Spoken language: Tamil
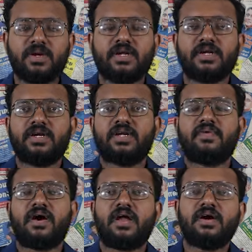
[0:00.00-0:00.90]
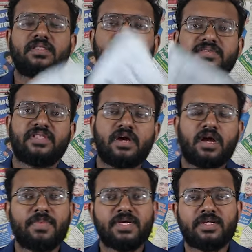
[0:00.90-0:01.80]
கொண்டனர் என்றவாறாக அந்த செய்தி
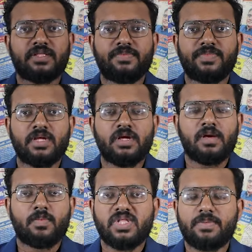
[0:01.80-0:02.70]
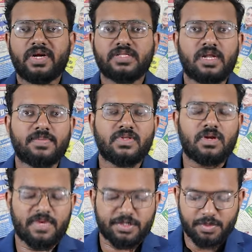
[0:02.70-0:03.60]
காணப்படுகின்றது முதற் பக்கத்தில்
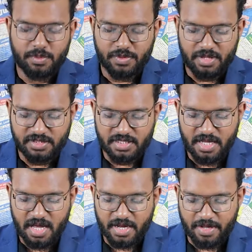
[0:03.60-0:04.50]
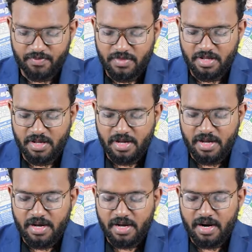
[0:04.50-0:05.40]
அமைந்துள்ள மற்றொரு முக்கிய செய்தியாக
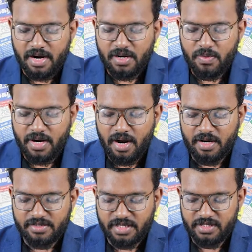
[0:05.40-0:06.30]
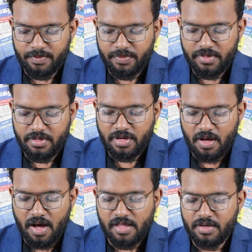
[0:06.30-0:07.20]
ரணிலுடனான சந்திப்பு
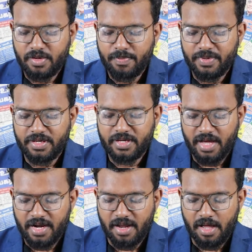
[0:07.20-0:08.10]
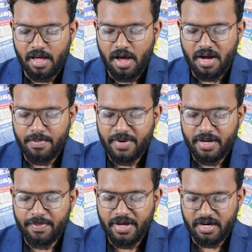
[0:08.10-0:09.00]
ஆதரவளிப்பதற்கு அல்ல
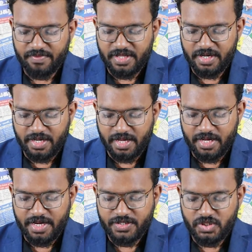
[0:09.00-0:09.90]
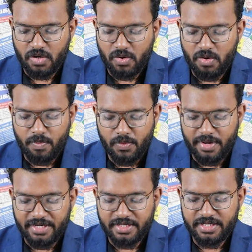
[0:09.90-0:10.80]
அர்ப்பணிப்பை அறிவதற்கே டெலோ
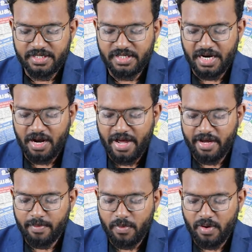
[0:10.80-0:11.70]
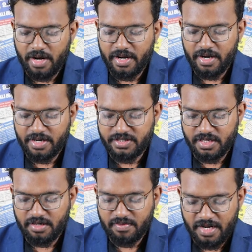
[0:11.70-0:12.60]
புலட் ஜனநாயக போராளிகள்
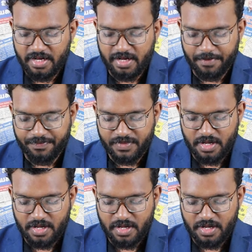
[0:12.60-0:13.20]
கட்சிகள் விளக்கம்